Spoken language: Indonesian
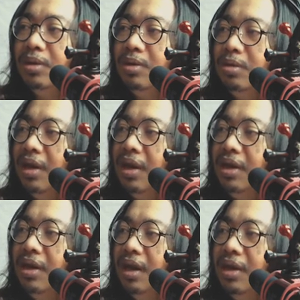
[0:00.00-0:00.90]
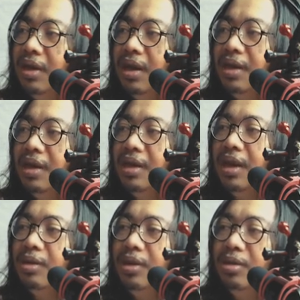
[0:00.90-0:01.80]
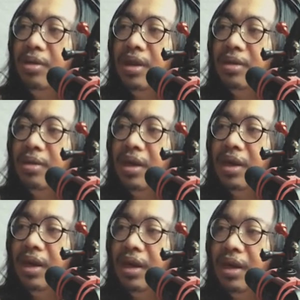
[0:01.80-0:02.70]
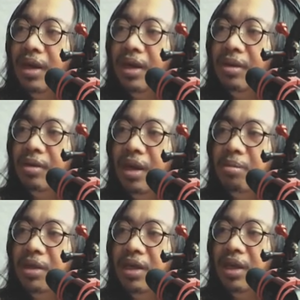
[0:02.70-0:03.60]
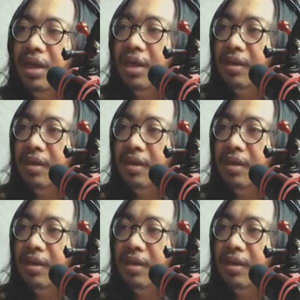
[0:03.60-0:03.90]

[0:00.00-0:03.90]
itu udah digantikan dengan audio yang sudah clean, sudah bersih.